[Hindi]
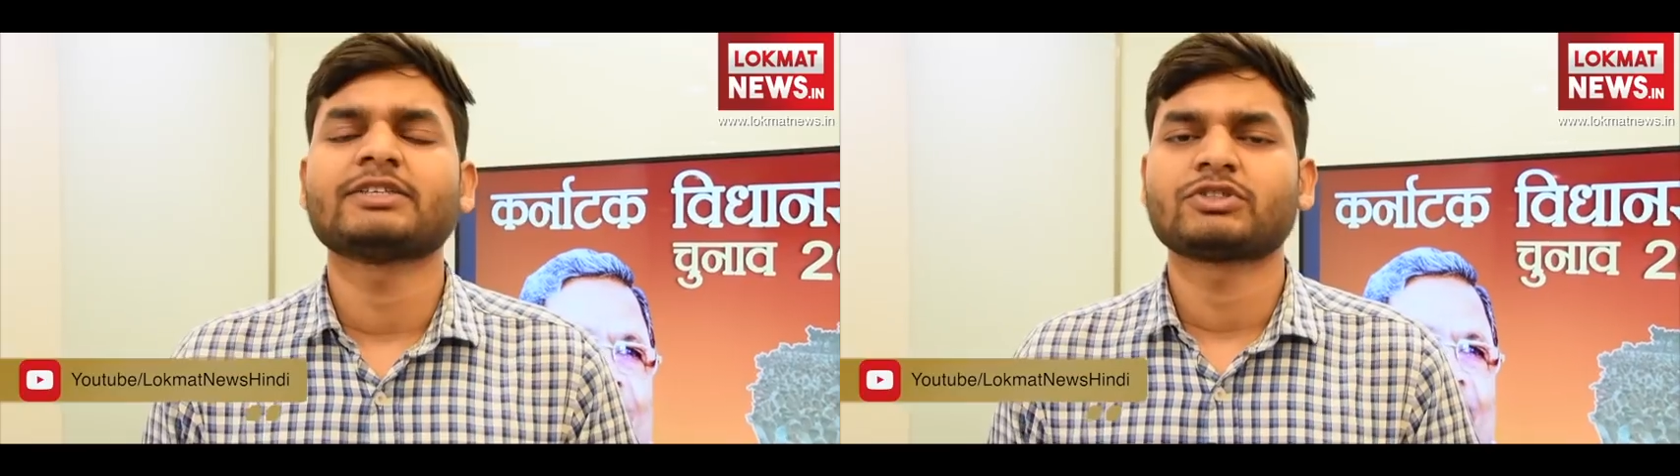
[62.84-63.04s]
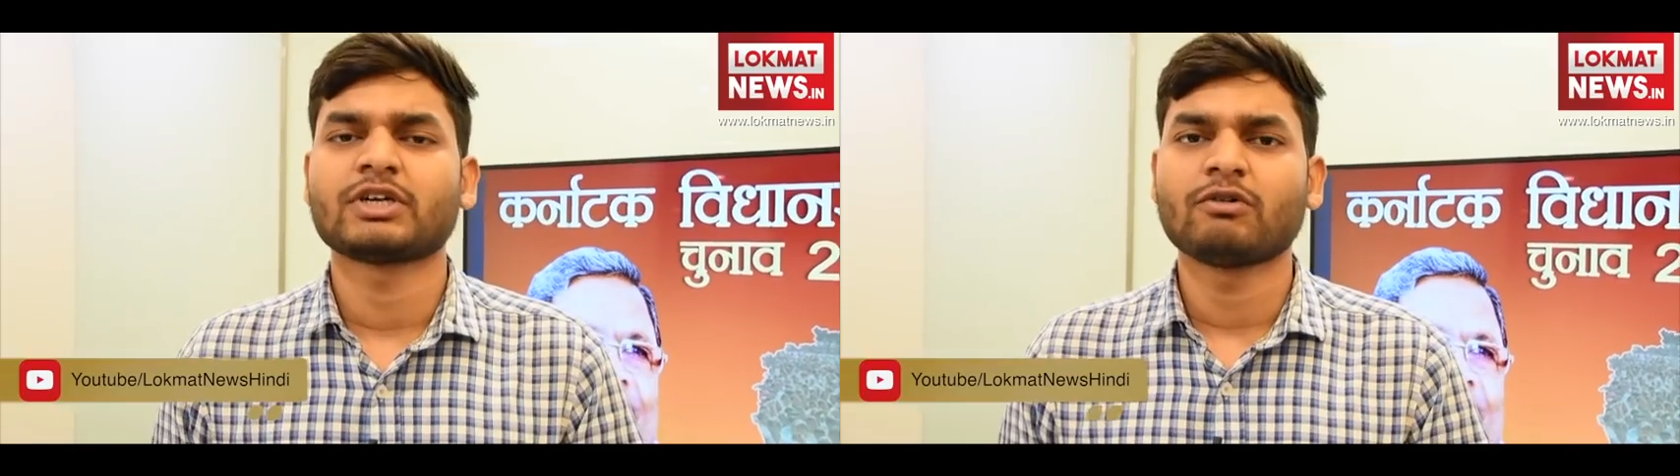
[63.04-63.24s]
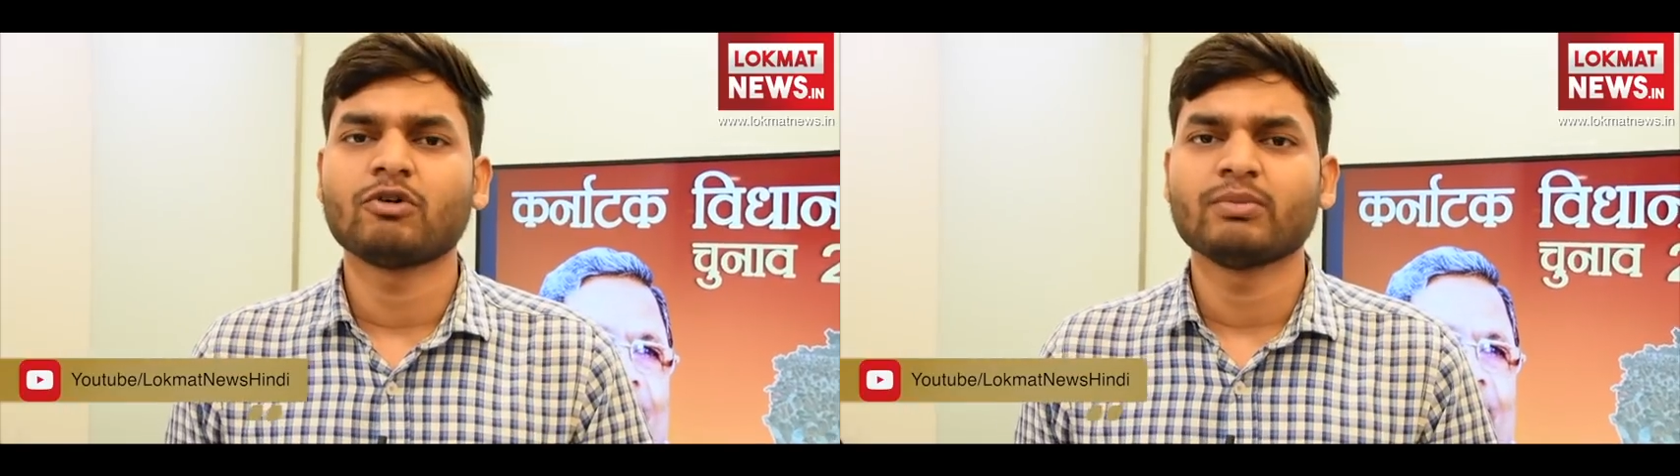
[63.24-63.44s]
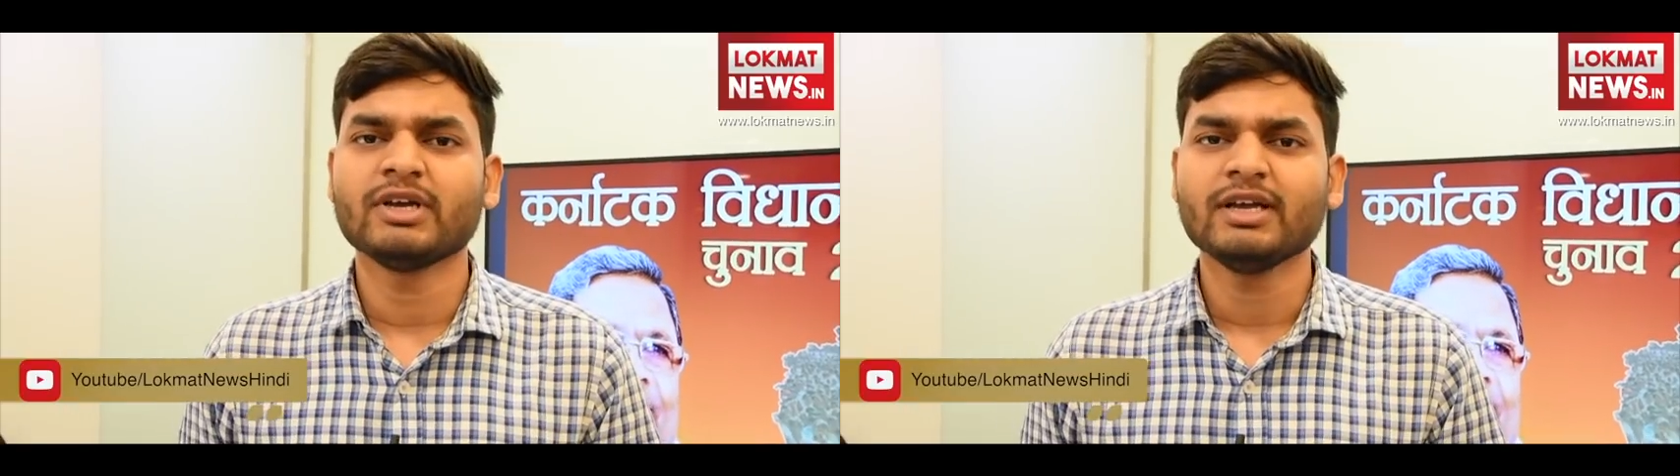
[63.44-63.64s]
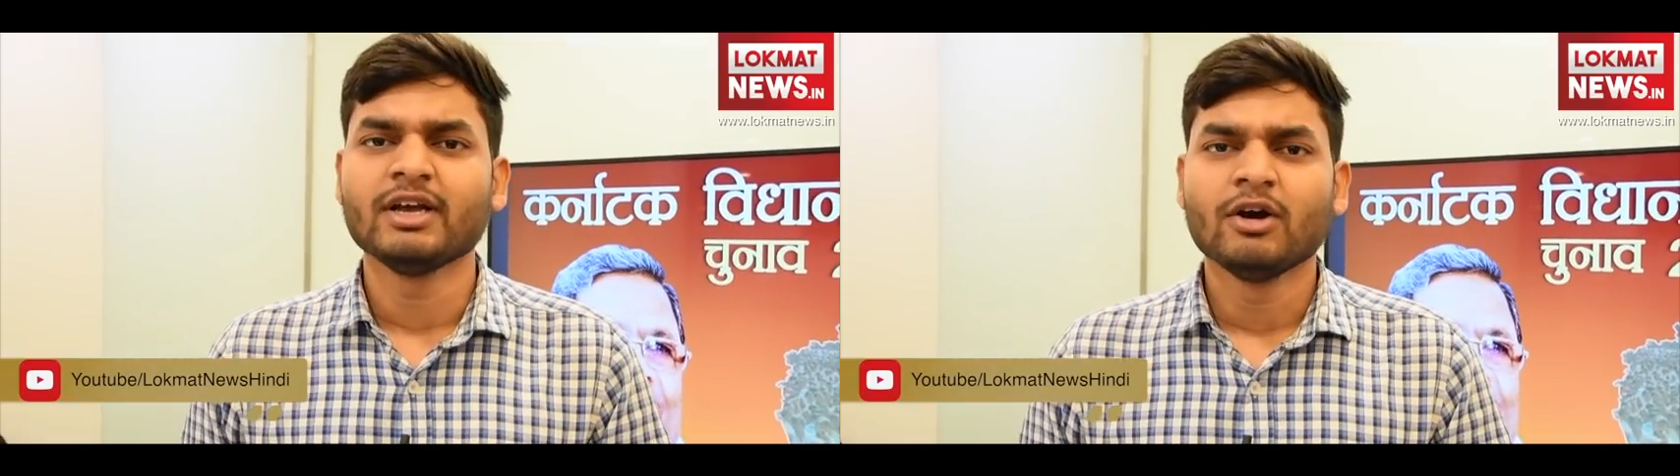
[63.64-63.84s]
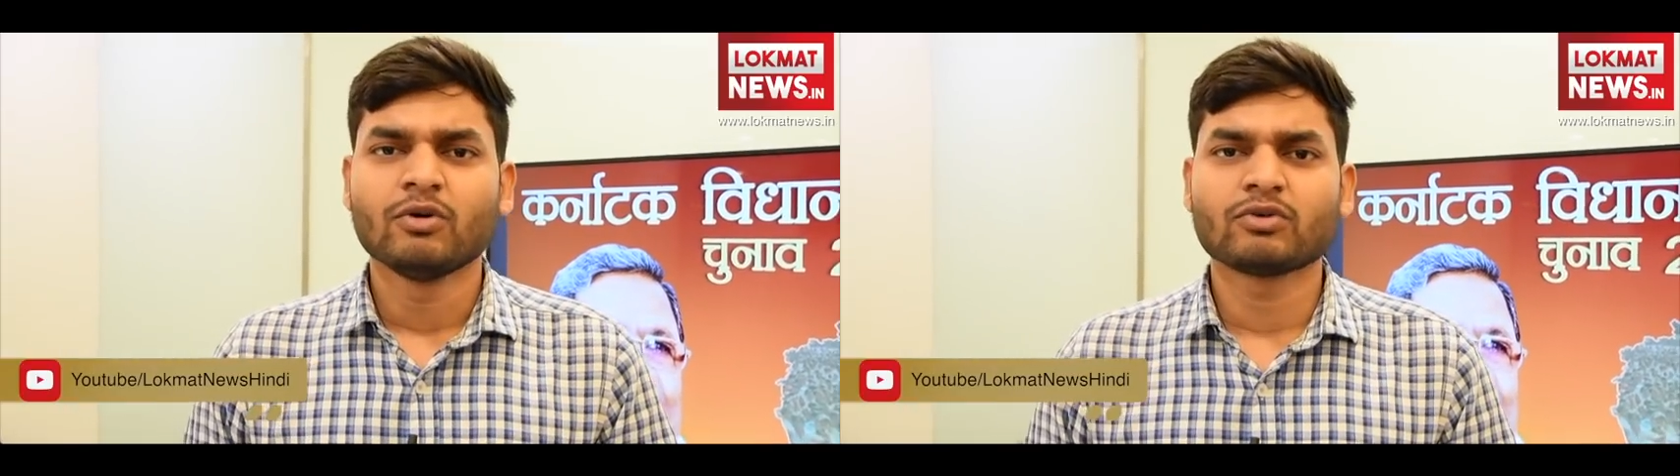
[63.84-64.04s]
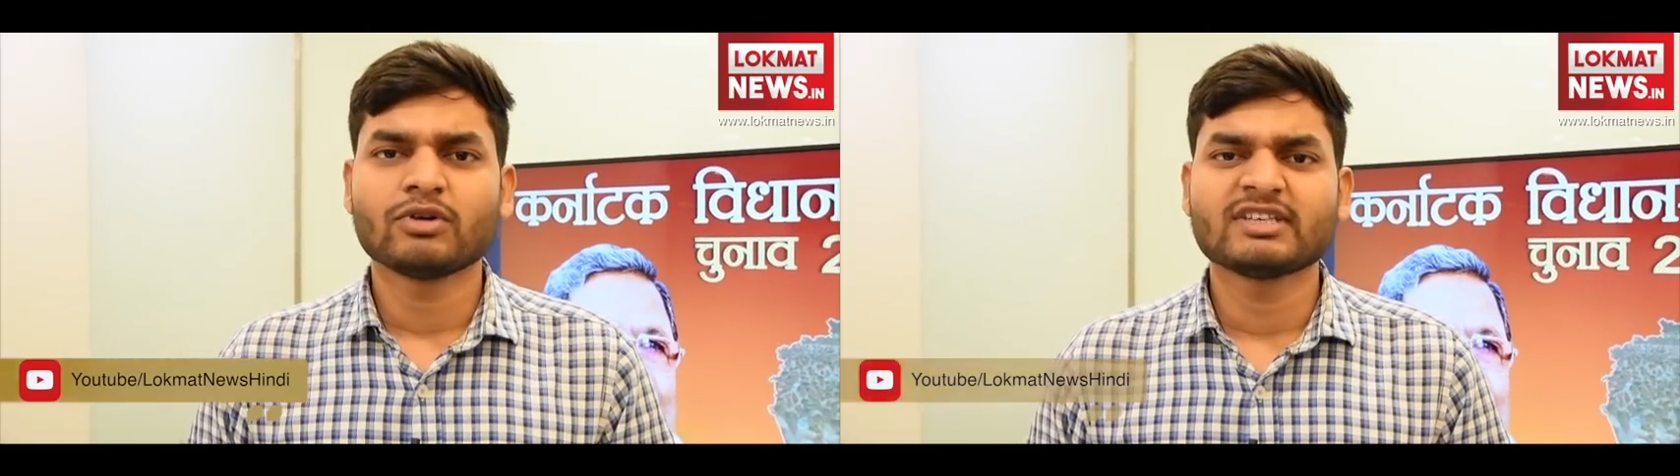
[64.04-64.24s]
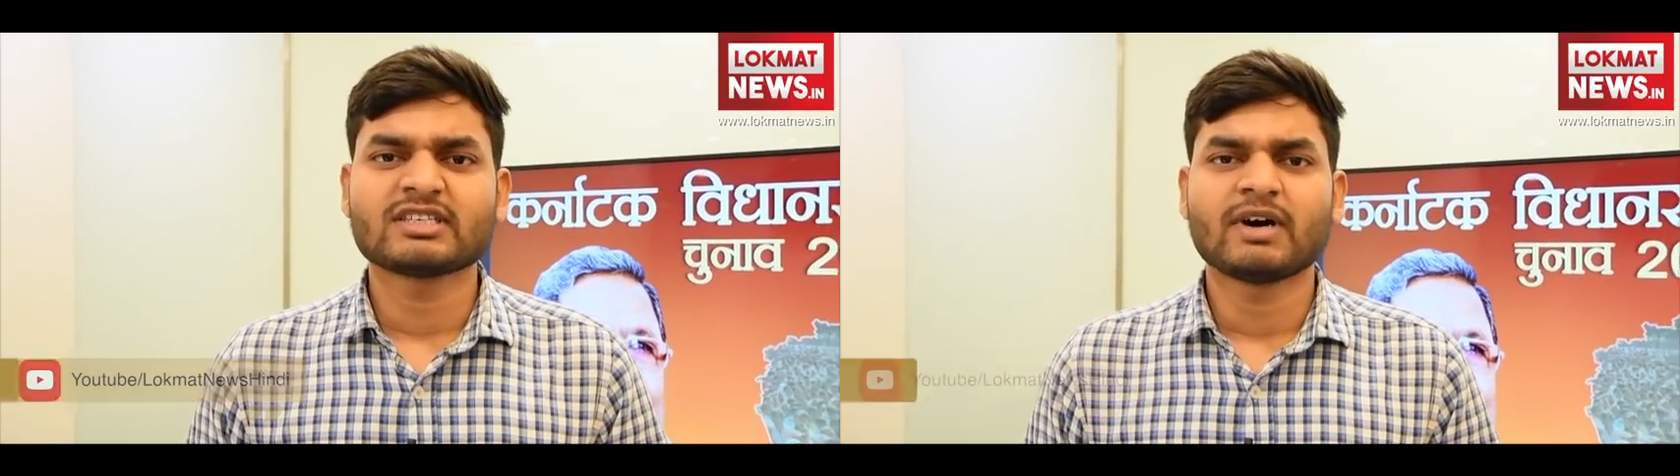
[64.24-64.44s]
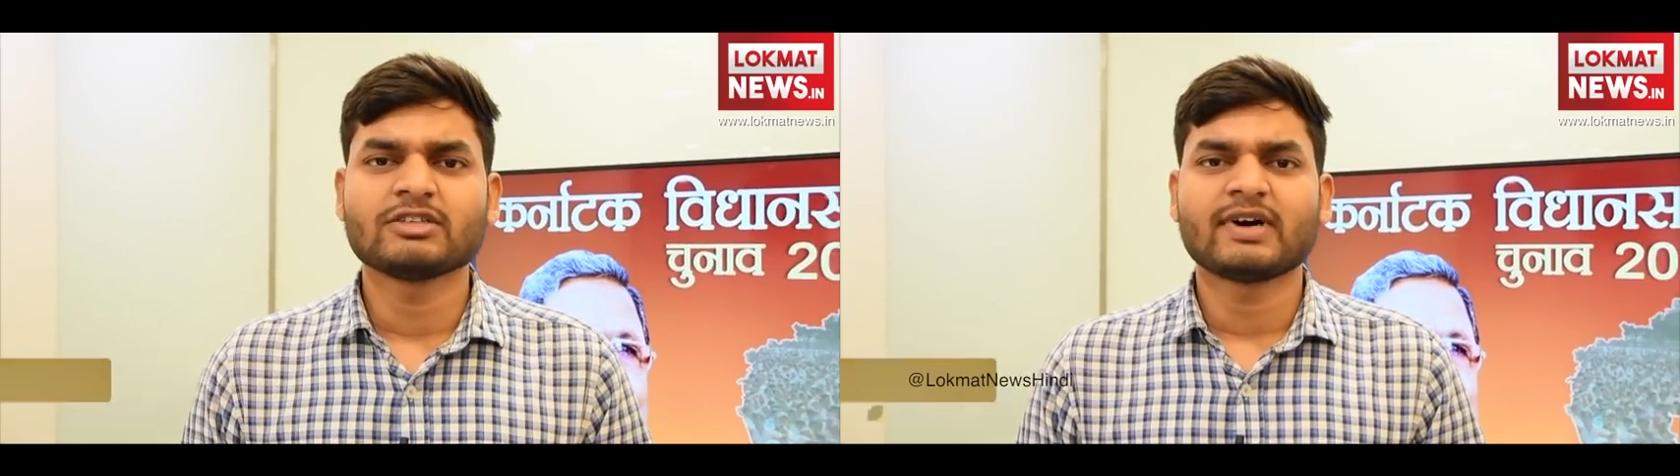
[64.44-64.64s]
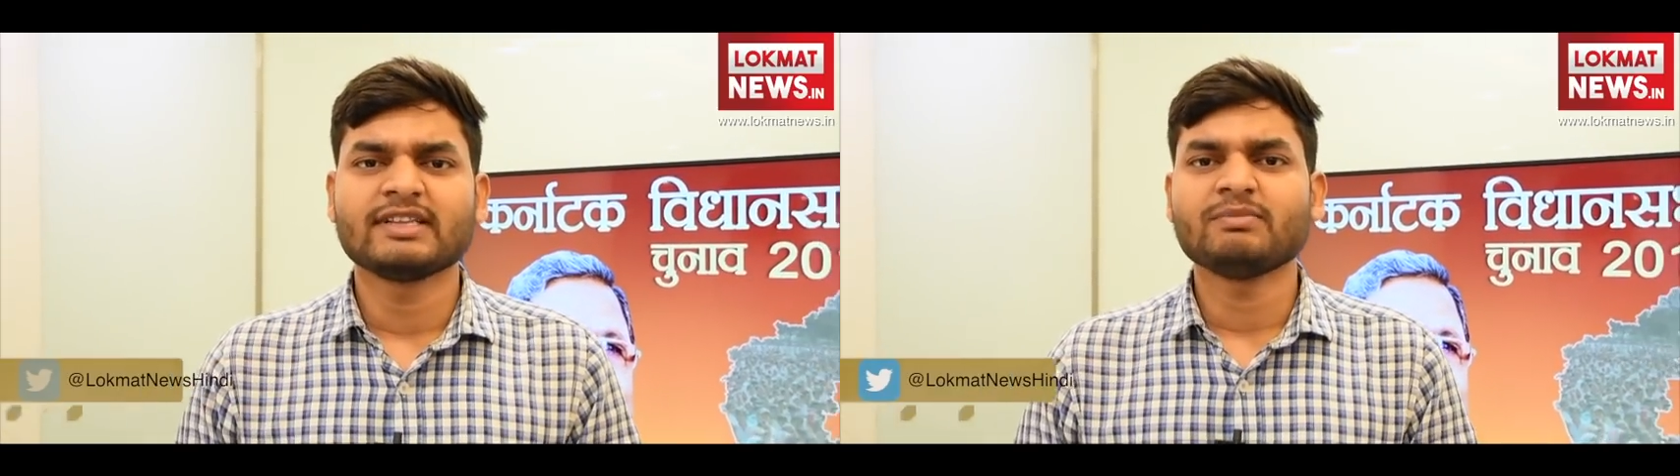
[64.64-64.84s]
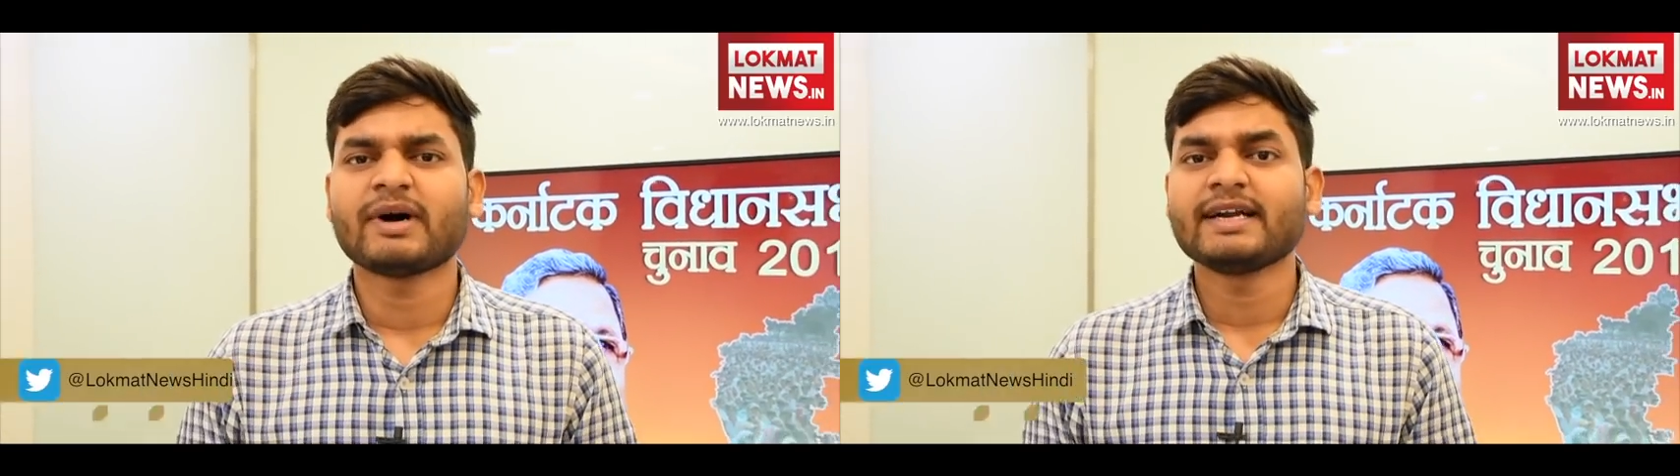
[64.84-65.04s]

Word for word: के चुनावों में उन्होंने समाजवादी